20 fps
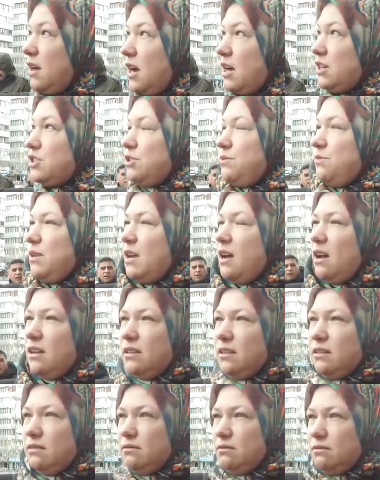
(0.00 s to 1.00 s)
karşı
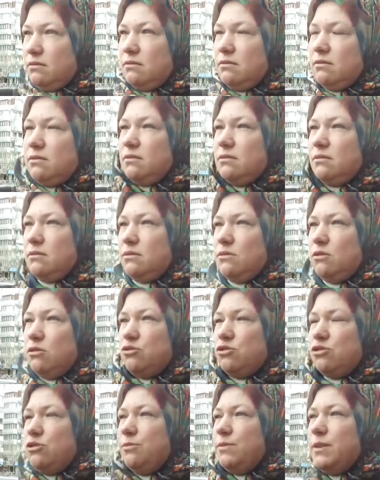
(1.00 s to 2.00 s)
binanın
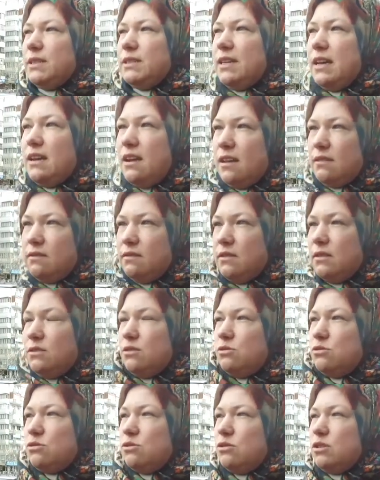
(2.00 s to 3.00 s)
göçtü birden attı
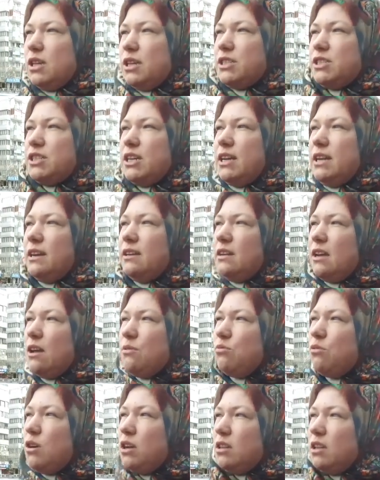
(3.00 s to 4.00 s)
üstündeki şeyleri.
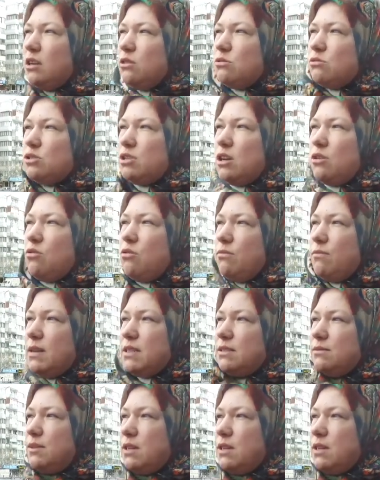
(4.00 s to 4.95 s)
Yani bu kadar yüksek olması